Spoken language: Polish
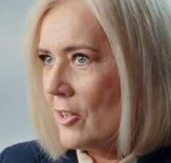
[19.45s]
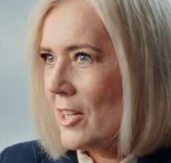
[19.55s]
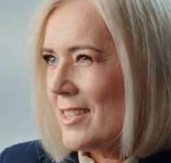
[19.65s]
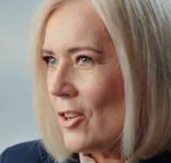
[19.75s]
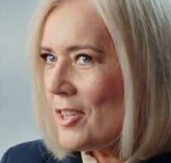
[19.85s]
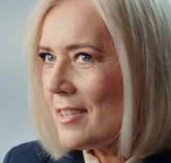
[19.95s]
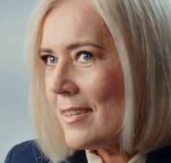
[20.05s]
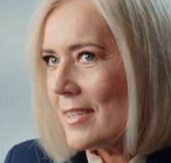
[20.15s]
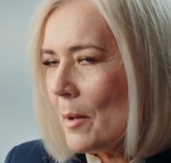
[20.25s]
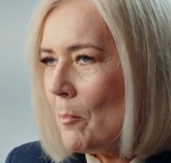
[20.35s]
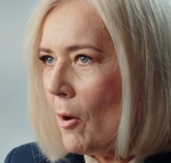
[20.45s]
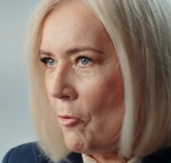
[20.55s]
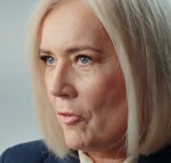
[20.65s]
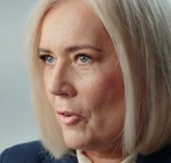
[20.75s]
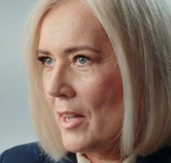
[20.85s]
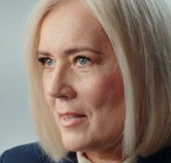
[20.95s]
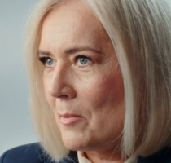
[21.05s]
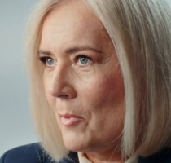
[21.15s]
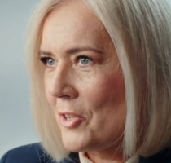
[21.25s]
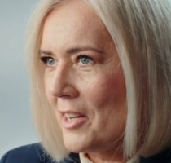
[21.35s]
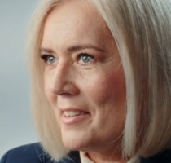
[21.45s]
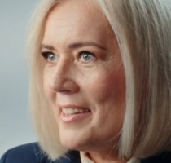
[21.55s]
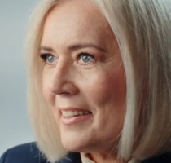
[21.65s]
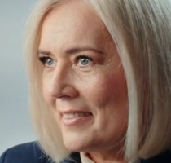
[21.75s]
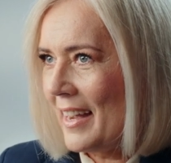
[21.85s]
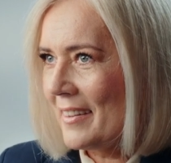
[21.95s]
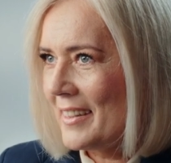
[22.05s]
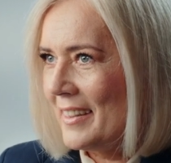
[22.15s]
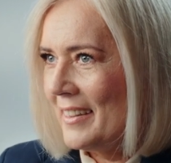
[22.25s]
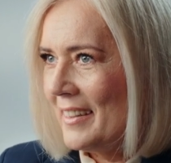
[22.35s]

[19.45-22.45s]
że coś systemowo jest może nie tak,